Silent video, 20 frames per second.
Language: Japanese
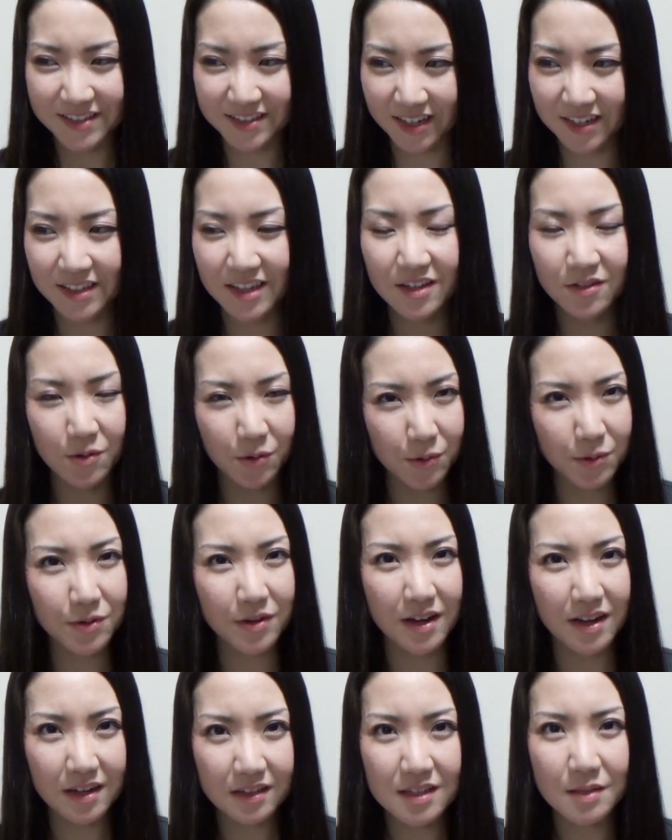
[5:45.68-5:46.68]
最近心
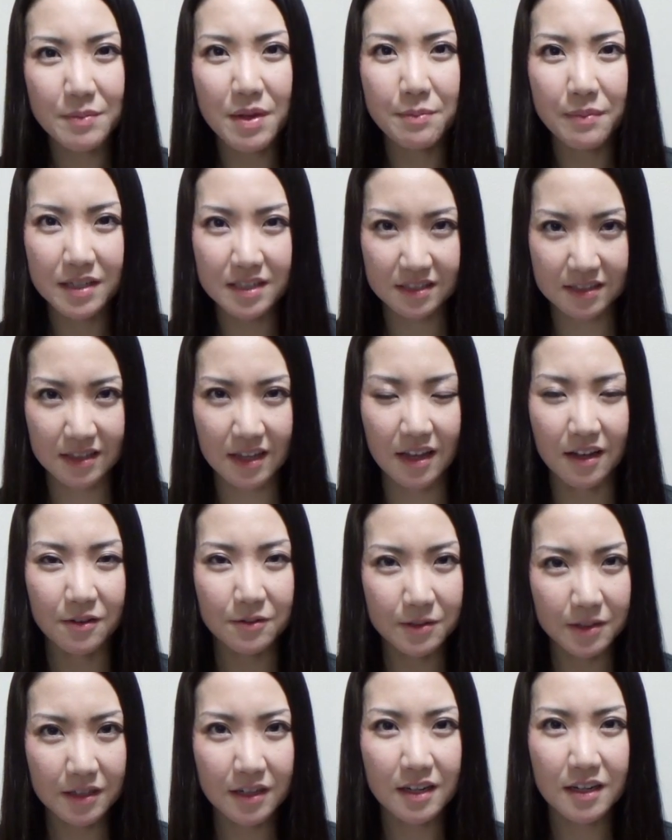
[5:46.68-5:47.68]
を改めまして、
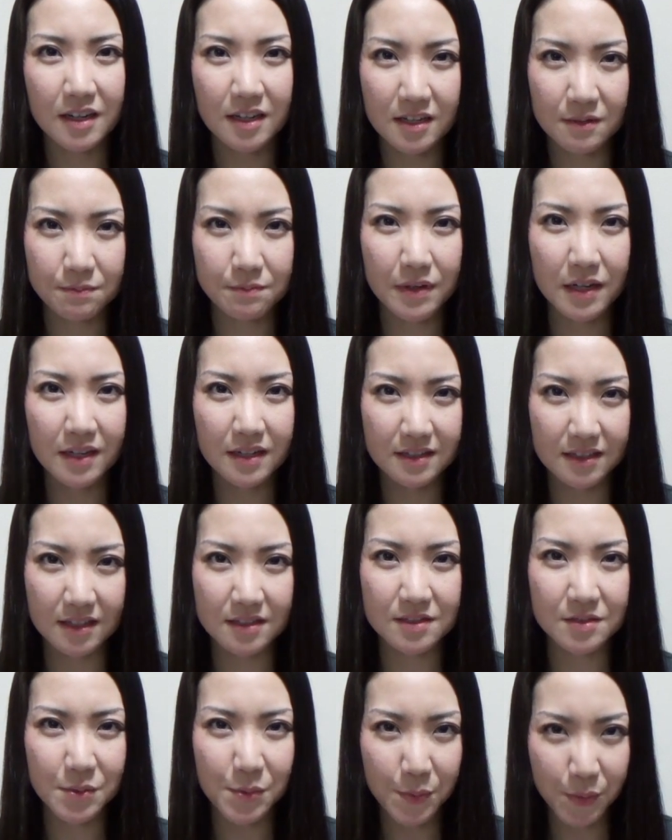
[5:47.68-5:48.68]
これからいっぱい出
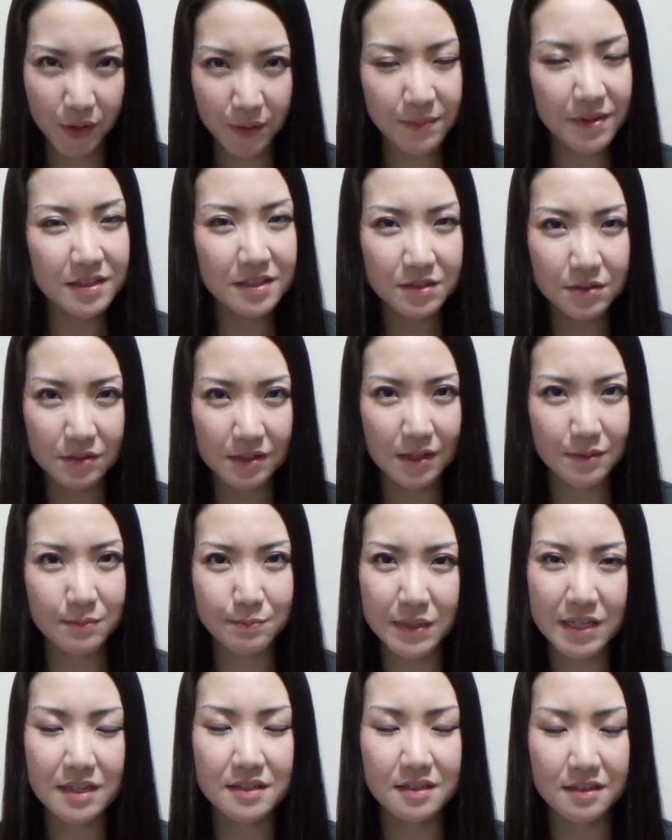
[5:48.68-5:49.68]
すと思いますので、
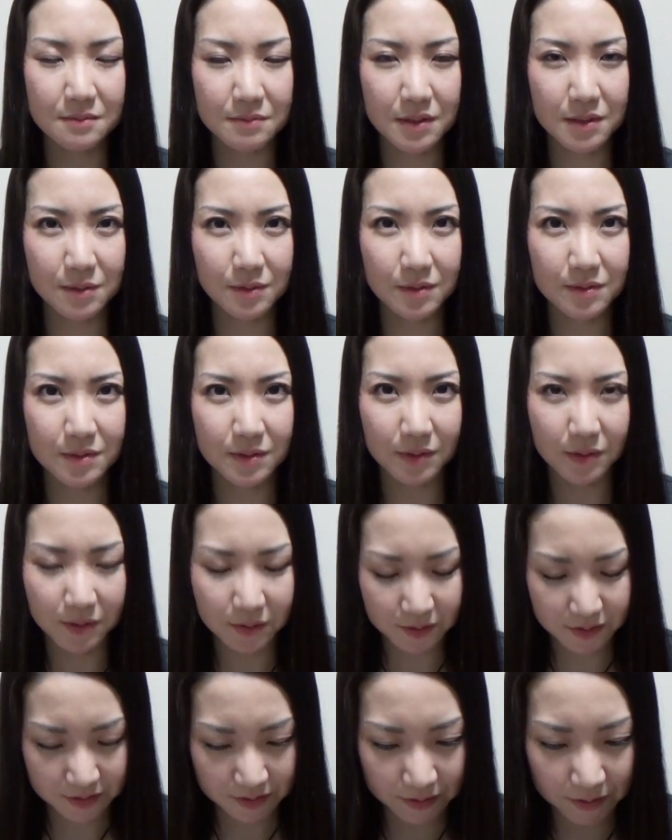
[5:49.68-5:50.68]
皆様どうぞよ
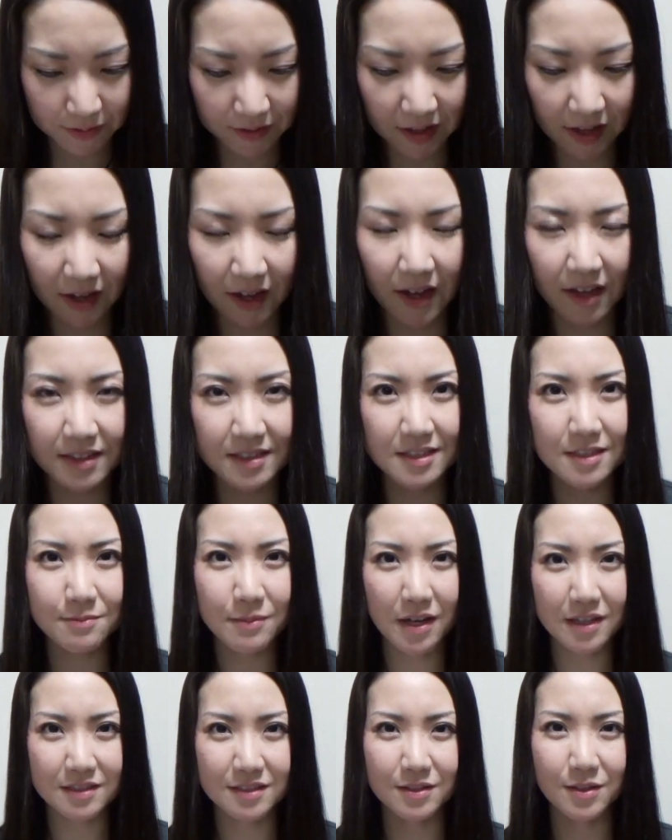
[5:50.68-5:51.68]
ろしくお願いし
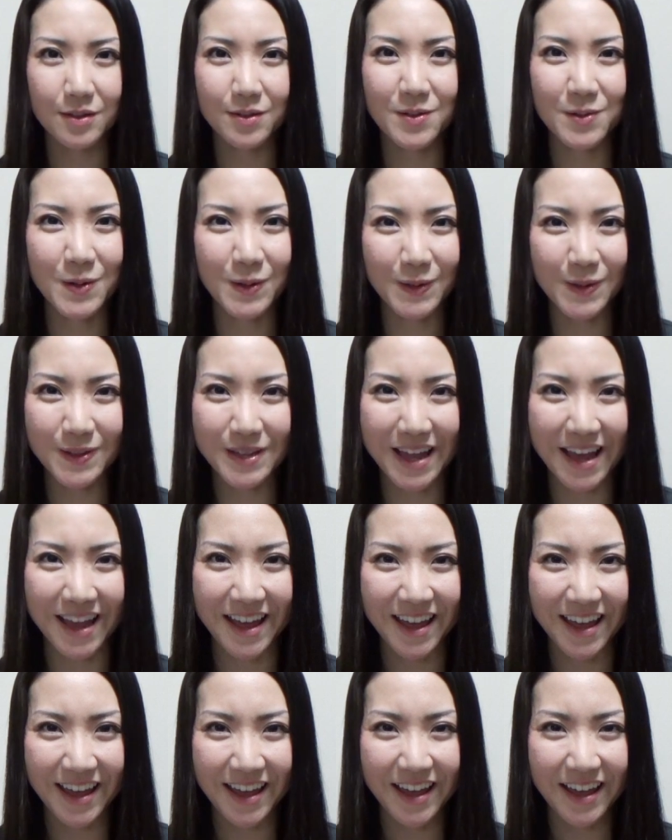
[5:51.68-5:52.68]
ますということで、
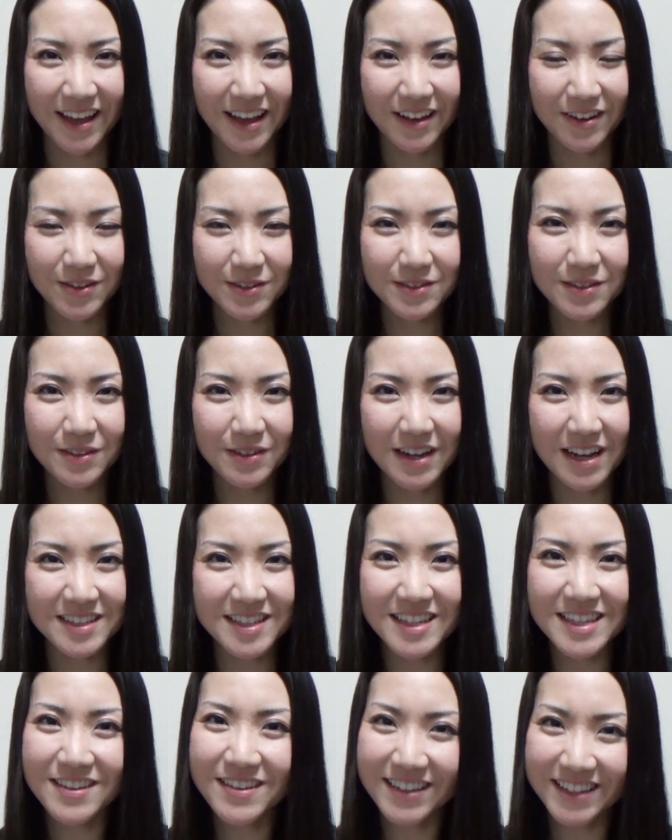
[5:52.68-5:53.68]
本当
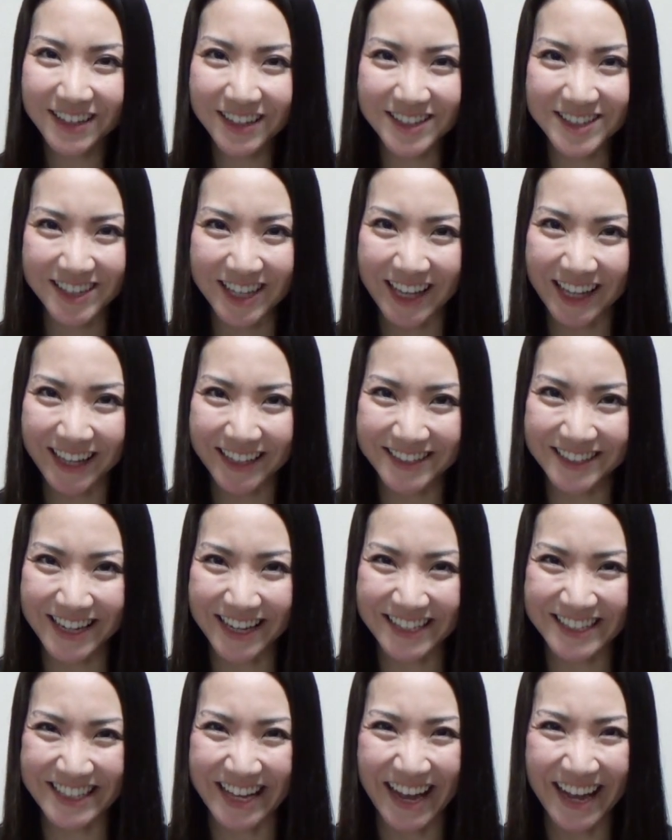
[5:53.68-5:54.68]
風邪には気をつけてく
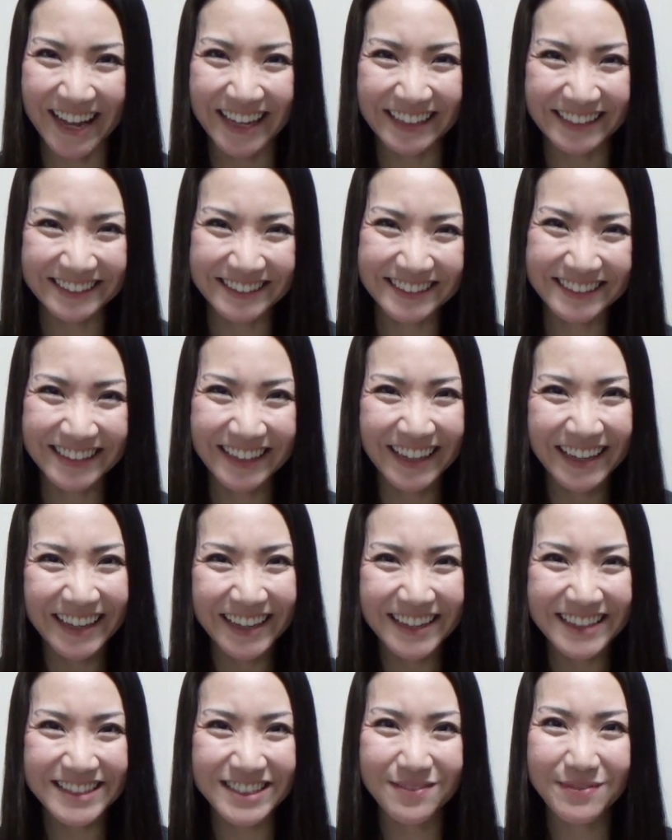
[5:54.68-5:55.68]
ださい。
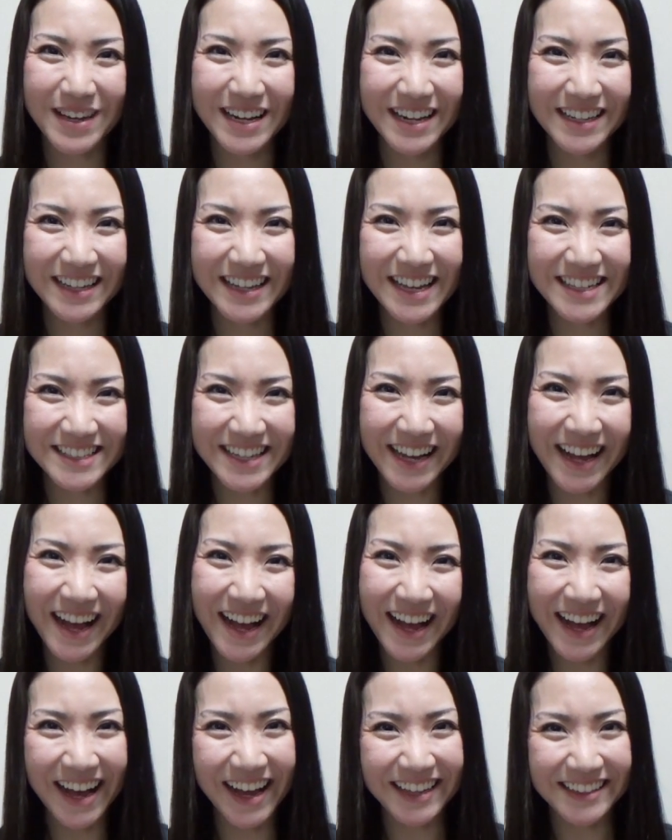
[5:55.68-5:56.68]

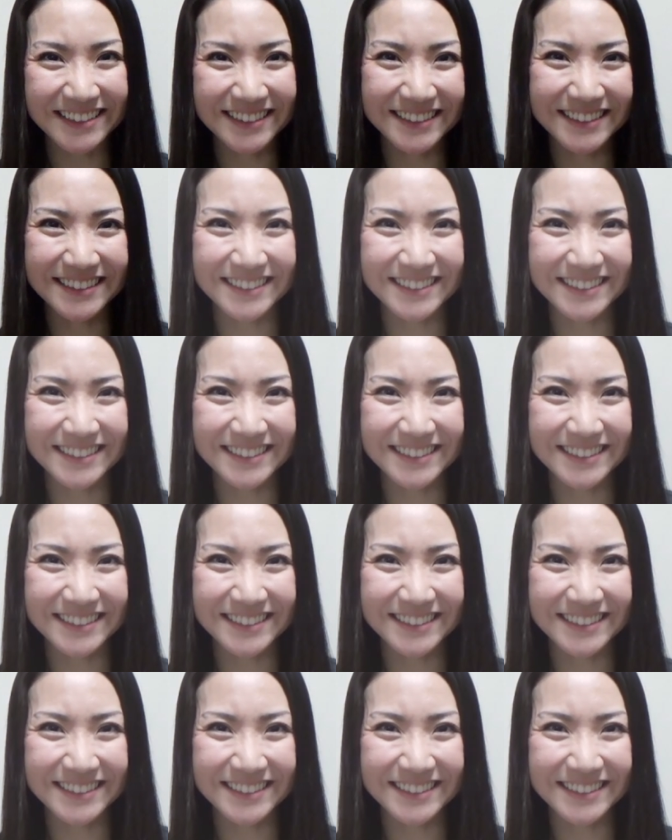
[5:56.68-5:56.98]
スメラギヤサカ。